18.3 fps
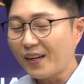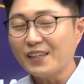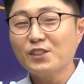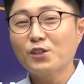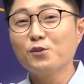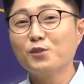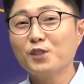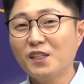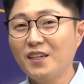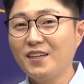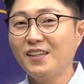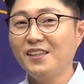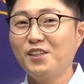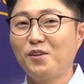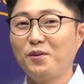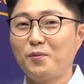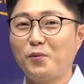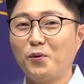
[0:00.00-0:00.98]
저도 실기
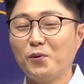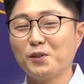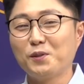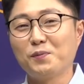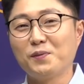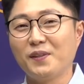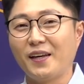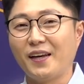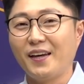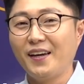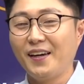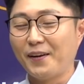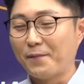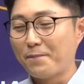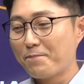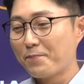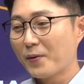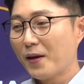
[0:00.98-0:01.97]
시험을 보고
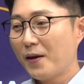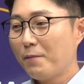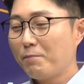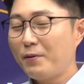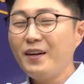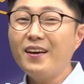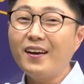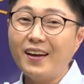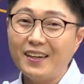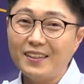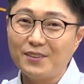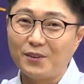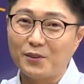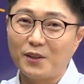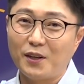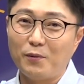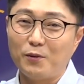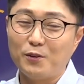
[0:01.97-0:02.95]
싶은데 필기까지는
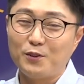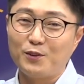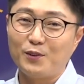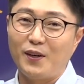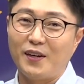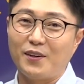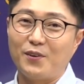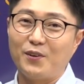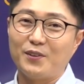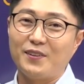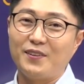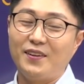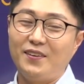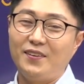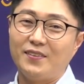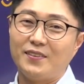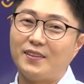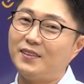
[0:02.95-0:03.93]
어떻게 볼 수가
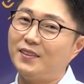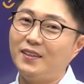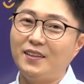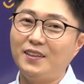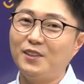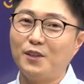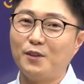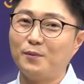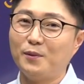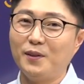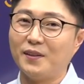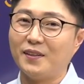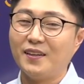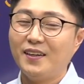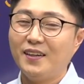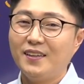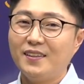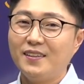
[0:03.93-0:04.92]
있거든요. 근데 실기 시험은
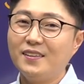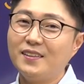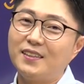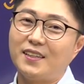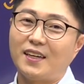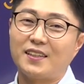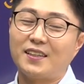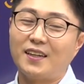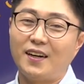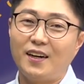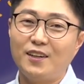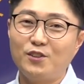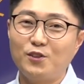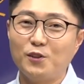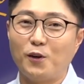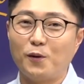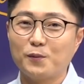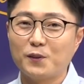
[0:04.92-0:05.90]
응시 자체를 할
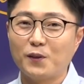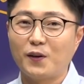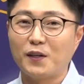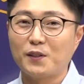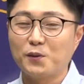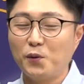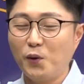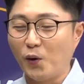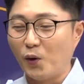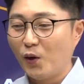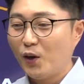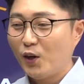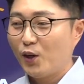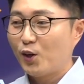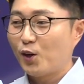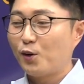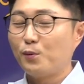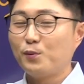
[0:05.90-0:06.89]
수가 없어가지고
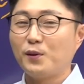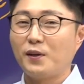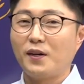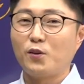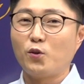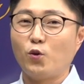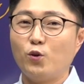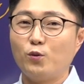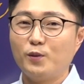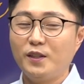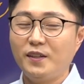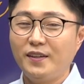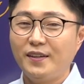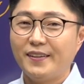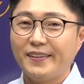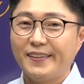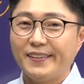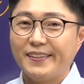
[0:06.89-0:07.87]
여러분들의
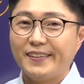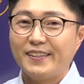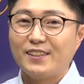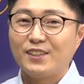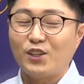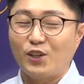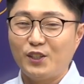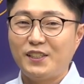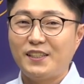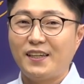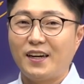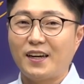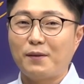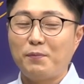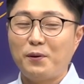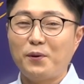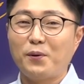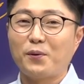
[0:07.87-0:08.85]
도움을
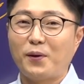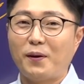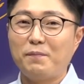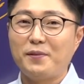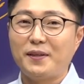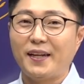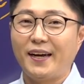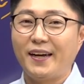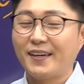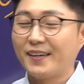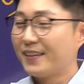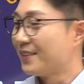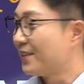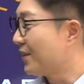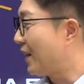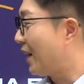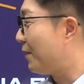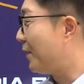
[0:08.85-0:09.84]
절실하게 필요로 합니다.
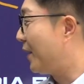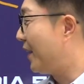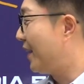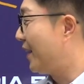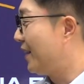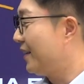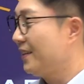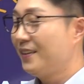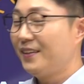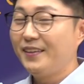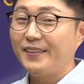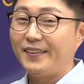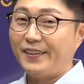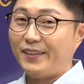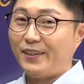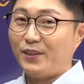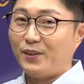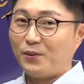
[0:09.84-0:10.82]
그래서 답안을
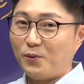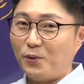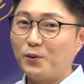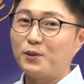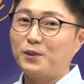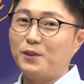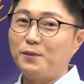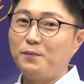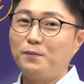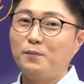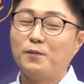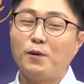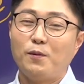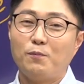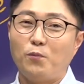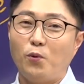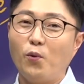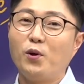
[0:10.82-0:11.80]
꼭 좀
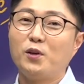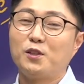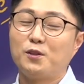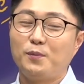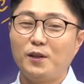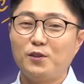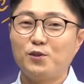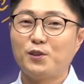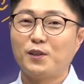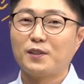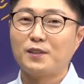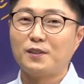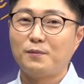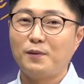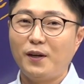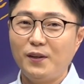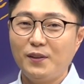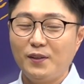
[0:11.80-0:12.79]
복원 좀
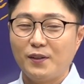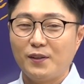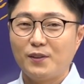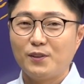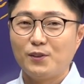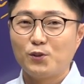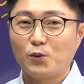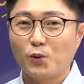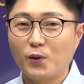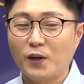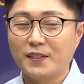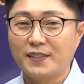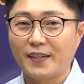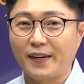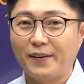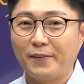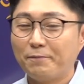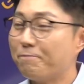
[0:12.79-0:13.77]
해주셨으면
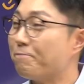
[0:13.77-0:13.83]
좋겠어요.